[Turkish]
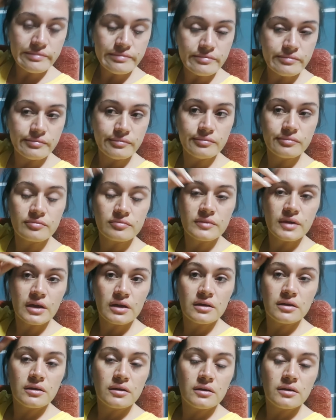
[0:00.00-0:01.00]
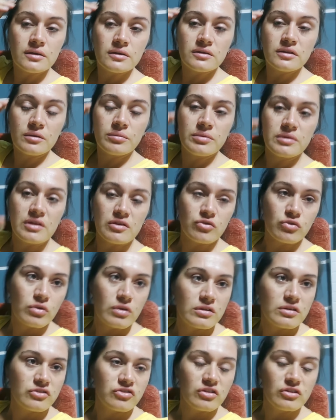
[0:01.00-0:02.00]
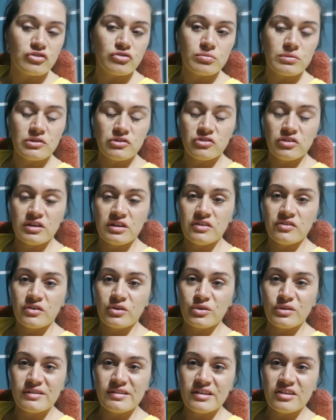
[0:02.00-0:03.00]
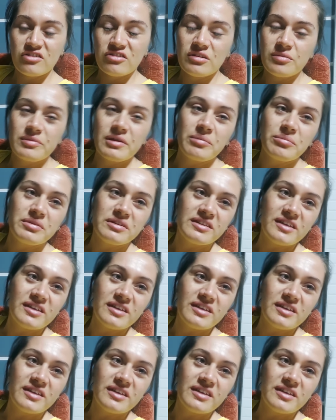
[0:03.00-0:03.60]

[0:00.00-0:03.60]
Tabii restoranda çalışmanın şeyi de var. İzleyicilerimden biri de yazmış Niger'cim